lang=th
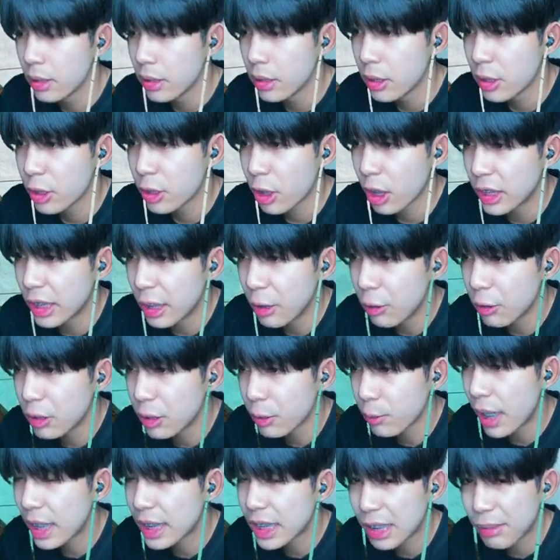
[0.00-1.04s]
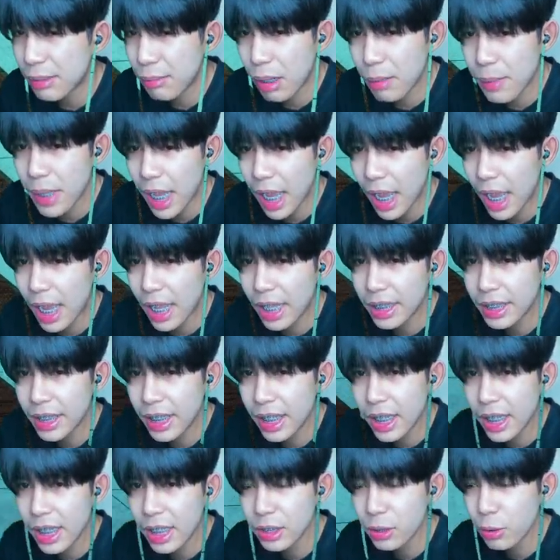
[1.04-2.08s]
ตอนนี้รู้สึกว่าจะไม่มีใคร
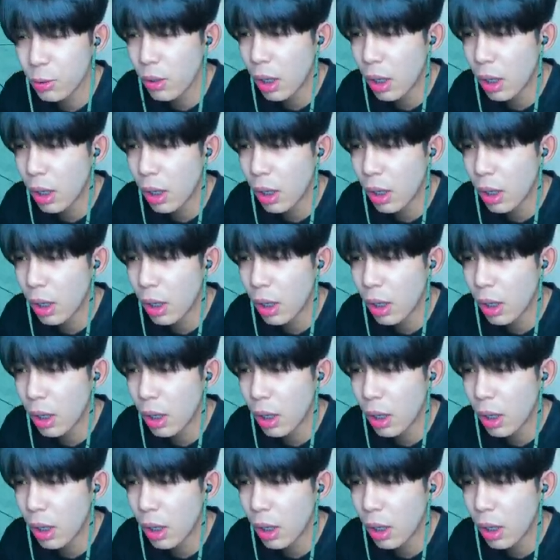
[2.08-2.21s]
ที่สู้กั